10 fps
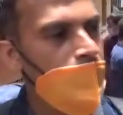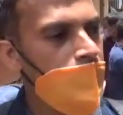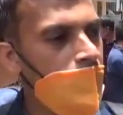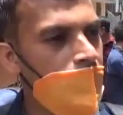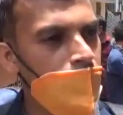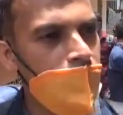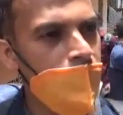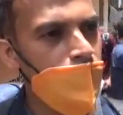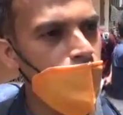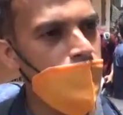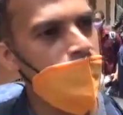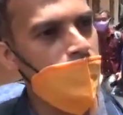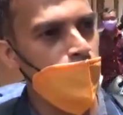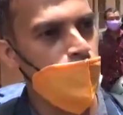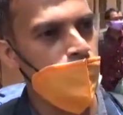কারেন্টের মধ্যে কাজ করি যে
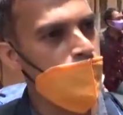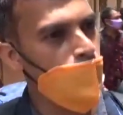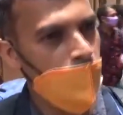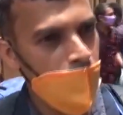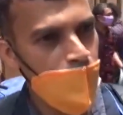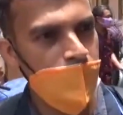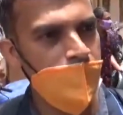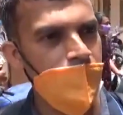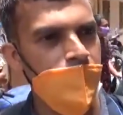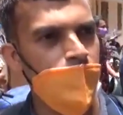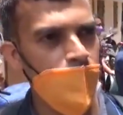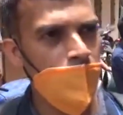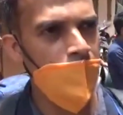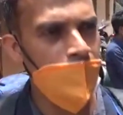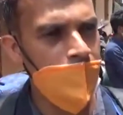কোন সময় সক্ষে মরে যায় এটার কোনো
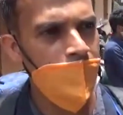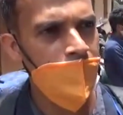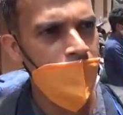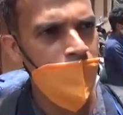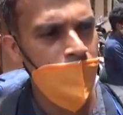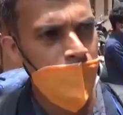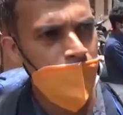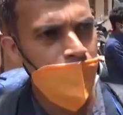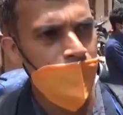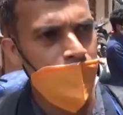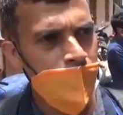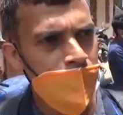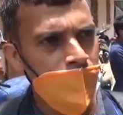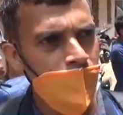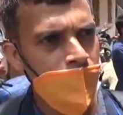গ্যারান্টি নাই কোন কোম্পানিতে
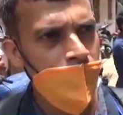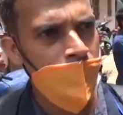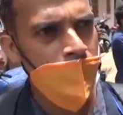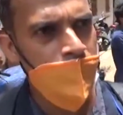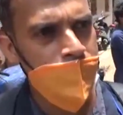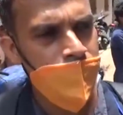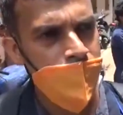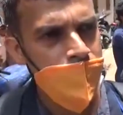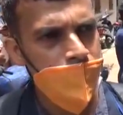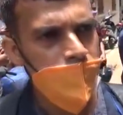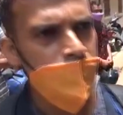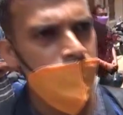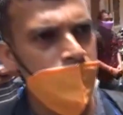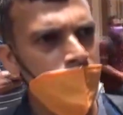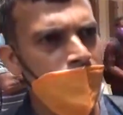জয়েন করছিলেন এবং কোন জায়গাতে
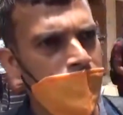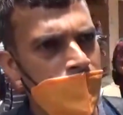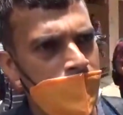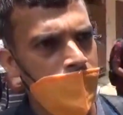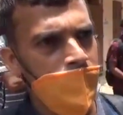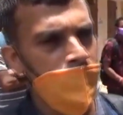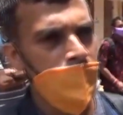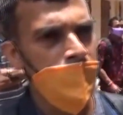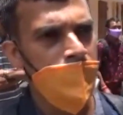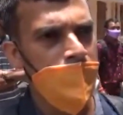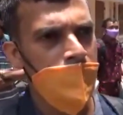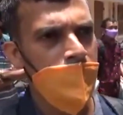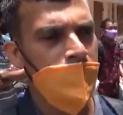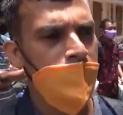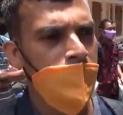পোস্টিং দেওয়া হয় কোন ডিপার্টমেন্টে
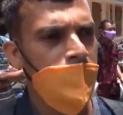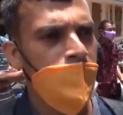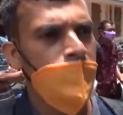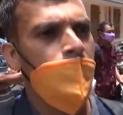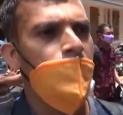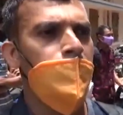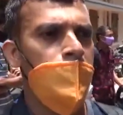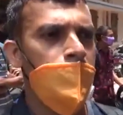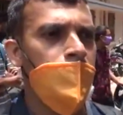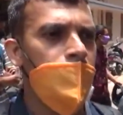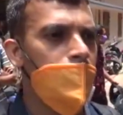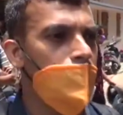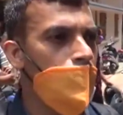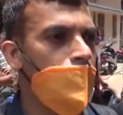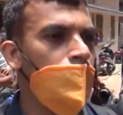দেওয়া হয় আমরাকে
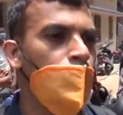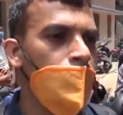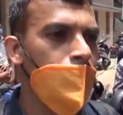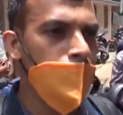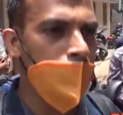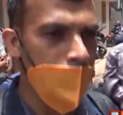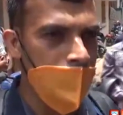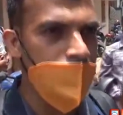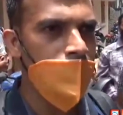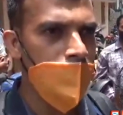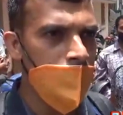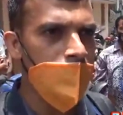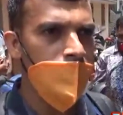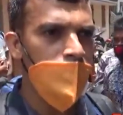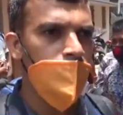টেকনিক্যাল অ্যাসিস্ট্যান্টে
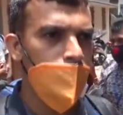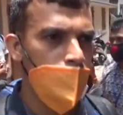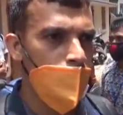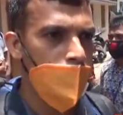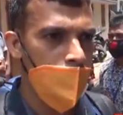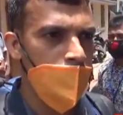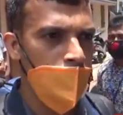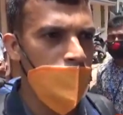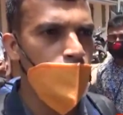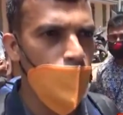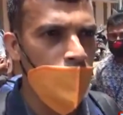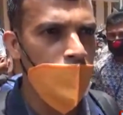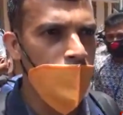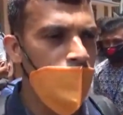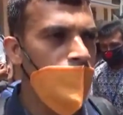হিসাবে নিয়োগ করে
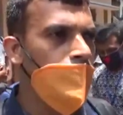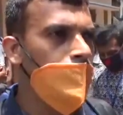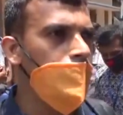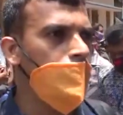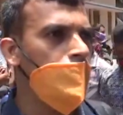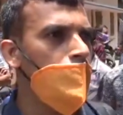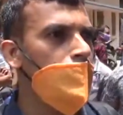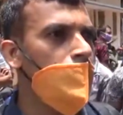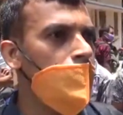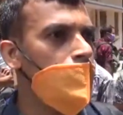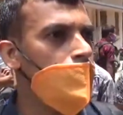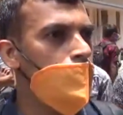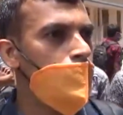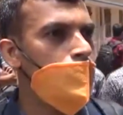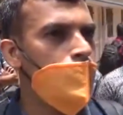আমরা
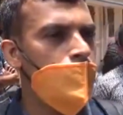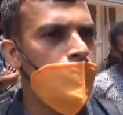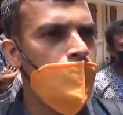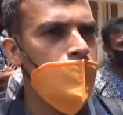কে করেছিল